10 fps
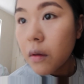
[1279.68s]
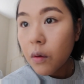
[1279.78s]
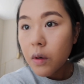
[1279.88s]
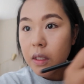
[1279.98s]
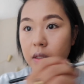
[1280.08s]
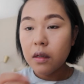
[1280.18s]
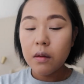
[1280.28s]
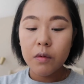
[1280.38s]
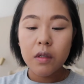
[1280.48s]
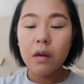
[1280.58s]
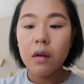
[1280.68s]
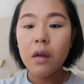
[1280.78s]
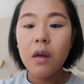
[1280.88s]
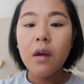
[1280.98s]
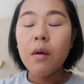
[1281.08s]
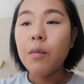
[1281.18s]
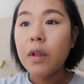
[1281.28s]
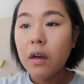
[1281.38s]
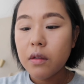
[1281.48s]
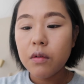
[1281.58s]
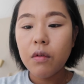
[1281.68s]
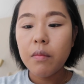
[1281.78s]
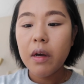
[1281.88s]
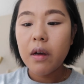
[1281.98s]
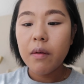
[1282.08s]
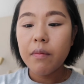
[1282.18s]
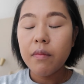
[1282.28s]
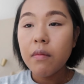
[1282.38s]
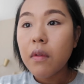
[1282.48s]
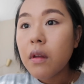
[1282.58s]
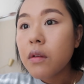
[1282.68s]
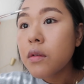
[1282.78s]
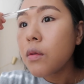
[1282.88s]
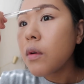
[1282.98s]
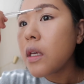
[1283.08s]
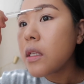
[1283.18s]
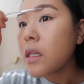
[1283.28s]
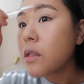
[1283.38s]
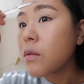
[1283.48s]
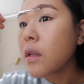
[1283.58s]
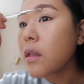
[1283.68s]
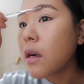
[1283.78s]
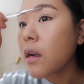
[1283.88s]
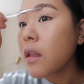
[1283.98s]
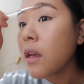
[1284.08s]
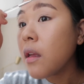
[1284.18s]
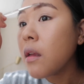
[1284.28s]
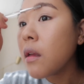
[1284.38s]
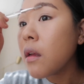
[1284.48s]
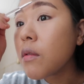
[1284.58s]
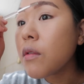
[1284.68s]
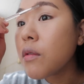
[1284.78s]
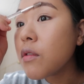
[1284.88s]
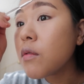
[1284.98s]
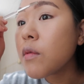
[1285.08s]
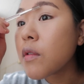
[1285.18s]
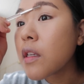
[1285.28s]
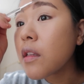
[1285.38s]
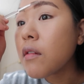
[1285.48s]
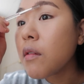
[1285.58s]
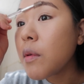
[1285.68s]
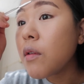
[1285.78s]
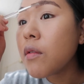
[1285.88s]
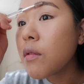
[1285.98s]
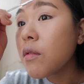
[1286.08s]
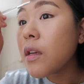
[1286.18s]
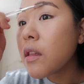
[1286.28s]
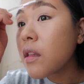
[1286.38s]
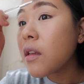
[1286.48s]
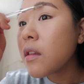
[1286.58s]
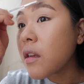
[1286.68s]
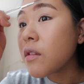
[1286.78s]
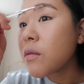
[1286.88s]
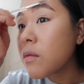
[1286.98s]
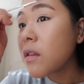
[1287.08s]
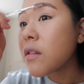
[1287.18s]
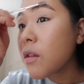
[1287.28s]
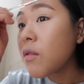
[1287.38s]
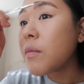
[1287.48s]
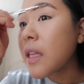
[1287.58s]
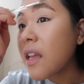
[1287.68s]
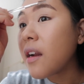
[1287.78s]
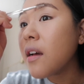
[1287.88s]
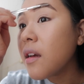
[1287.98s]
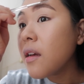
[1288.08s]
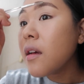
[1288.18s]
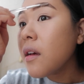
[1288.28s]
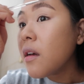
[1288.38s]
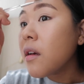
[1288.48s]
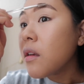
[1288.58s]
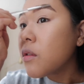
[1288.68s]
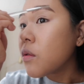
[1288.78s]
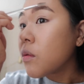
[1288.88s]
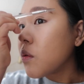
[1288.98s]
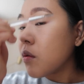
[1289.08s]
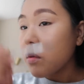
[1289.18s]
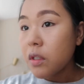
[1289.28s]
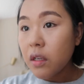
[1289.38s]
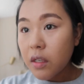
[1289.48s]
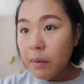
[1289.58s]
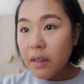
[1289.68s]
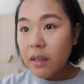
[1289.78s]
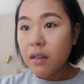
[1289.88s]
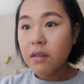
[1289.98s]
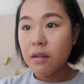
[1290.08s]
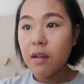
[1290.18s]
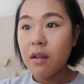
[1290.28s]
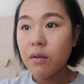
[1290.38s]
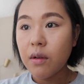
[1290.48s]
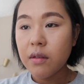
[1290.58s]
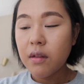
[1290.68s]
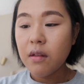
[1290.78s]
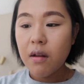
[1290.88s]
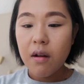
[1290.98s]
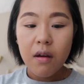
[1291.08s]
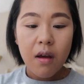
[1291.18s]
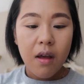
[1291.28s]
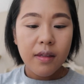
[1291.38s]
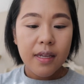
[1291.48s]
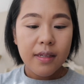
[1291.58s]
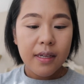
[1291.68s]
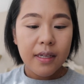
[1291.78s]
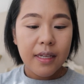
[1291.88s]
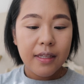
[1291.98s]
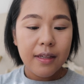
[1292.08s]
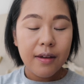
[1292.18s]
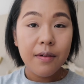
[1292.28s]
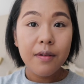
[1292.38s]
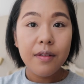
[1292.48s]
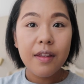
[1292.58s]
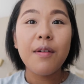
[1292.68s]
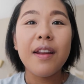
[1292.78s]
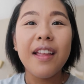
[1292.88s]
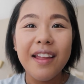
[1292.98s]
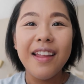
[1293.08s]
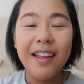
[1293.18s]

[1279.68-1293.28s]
コリンさんにもさ、もうなんかすごい、すごいいいセッションだったからね、YouTube のチャンネルでビログやってたりするんですけどみたいな、ちょっと喋っていいですかねとかちょっと言ったら、あ、全然いいですよって言われた